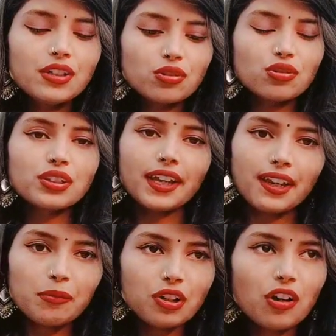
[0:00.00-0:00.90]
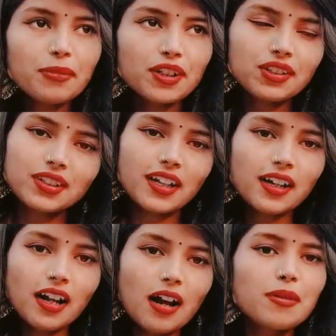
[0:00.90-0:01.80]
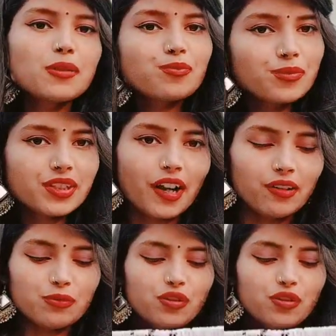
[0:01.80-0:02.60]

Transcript: তো দেখে মনে হবে হয়তো সারারা আবার স্কার্টও